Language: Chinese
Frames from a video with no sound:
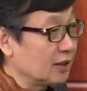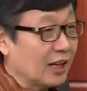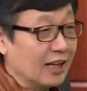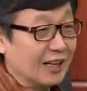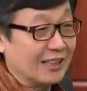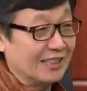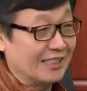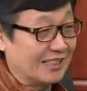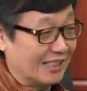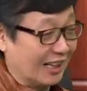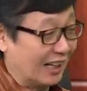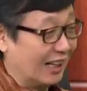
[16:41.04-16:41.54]
这个
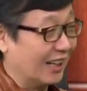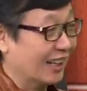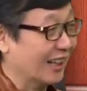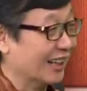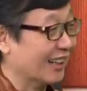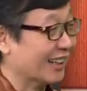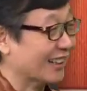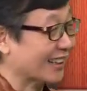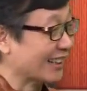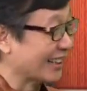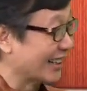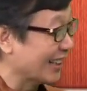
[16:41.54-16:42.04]

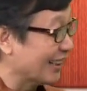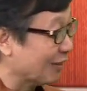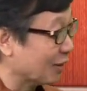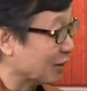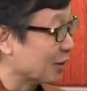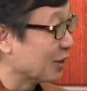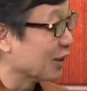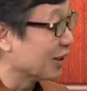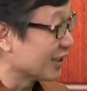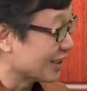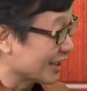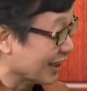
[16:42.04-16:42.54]
整个
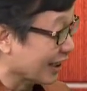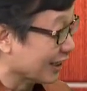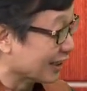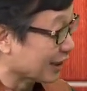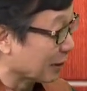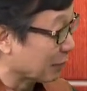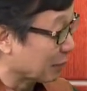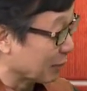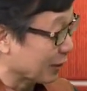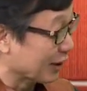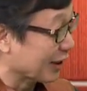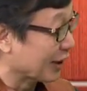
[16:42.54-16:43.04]
我又要讲那
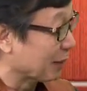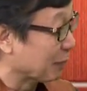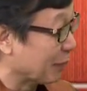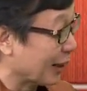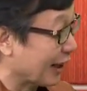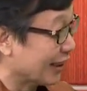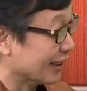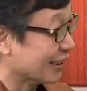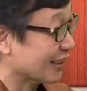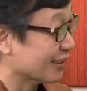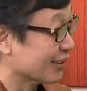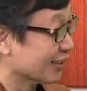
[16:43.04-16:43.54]
个《Breaking
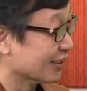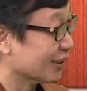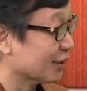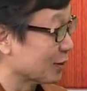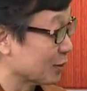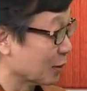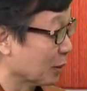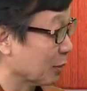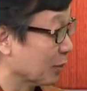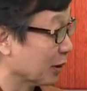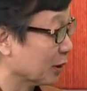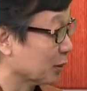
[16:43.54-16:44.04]
Bad》，就那《
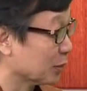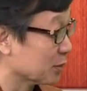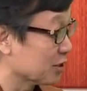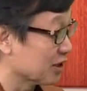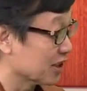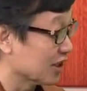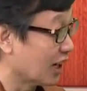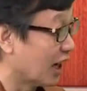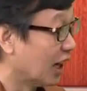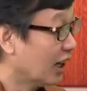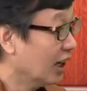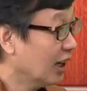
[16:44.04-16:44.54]
绝命毒
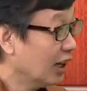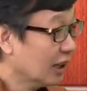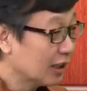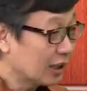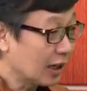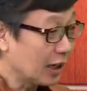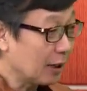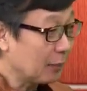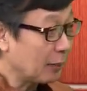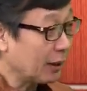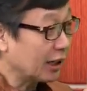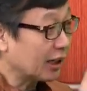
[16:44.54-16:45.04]
师》啊，
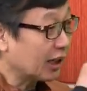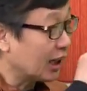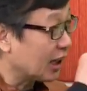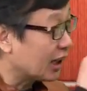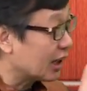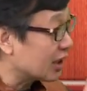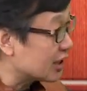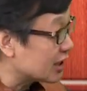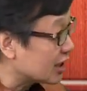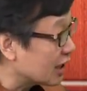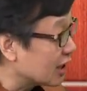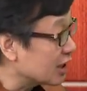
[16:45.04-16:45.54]
它里边那个
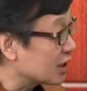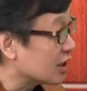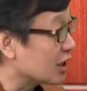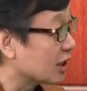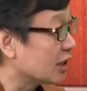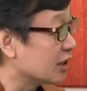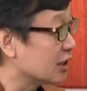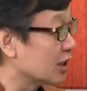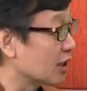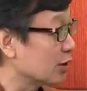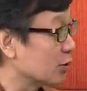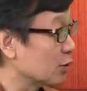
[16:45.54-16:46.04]
核心
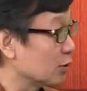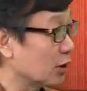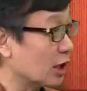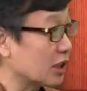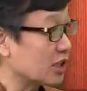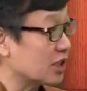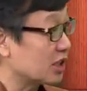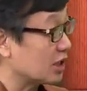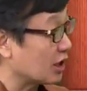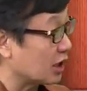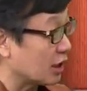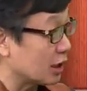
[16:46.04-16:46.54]
情节就是他
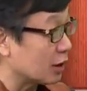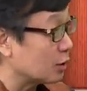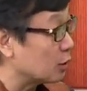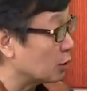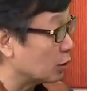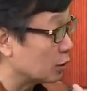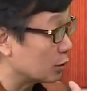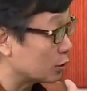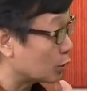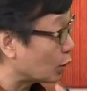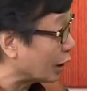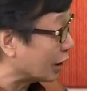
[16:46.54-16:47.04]
钱
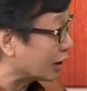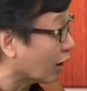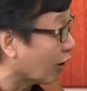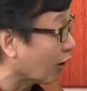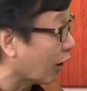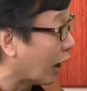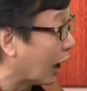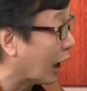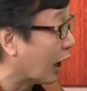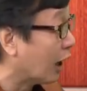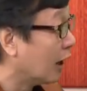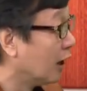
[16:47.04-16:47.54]
赚到
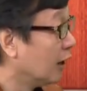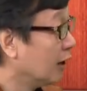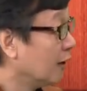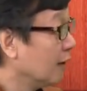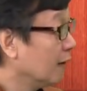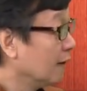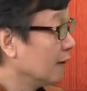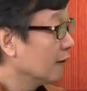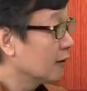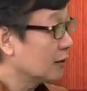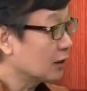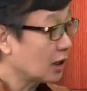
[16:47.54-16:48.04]
了，
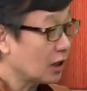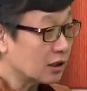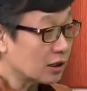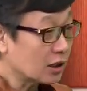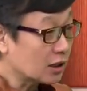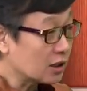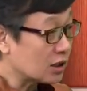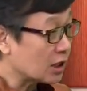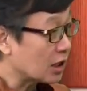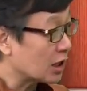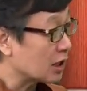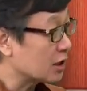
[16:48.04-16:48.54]
但这
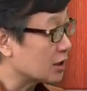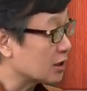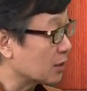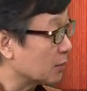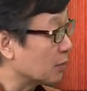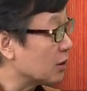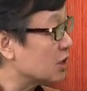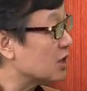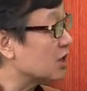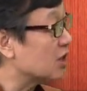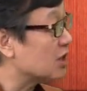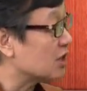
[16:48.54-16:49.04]
个钱怎
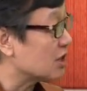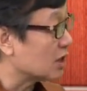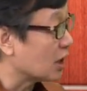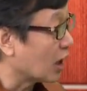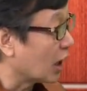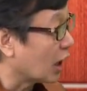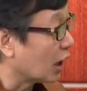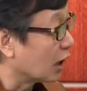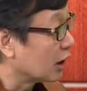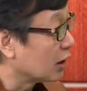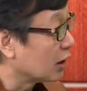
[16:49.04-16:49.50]
么洗啊？